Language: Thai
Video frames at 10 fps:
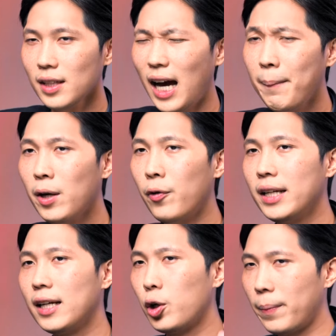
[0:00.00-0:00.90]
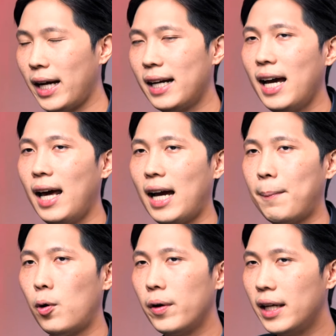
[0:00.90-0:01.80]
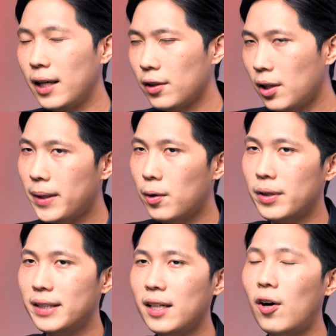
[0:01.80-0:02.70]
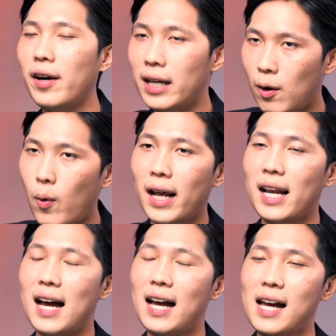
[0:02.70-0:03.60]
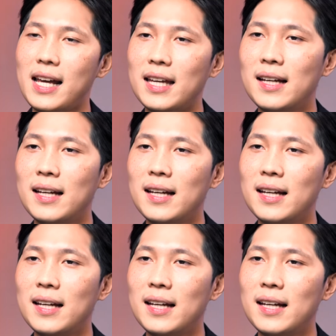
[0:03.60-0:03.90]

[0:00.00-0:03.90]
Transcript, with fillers: ถ้ามีคนหนึ่งลุยไปข้างหน้านะครับคนหนึ่งก็ต้องเป็นคนที่คอยระวังหลังให้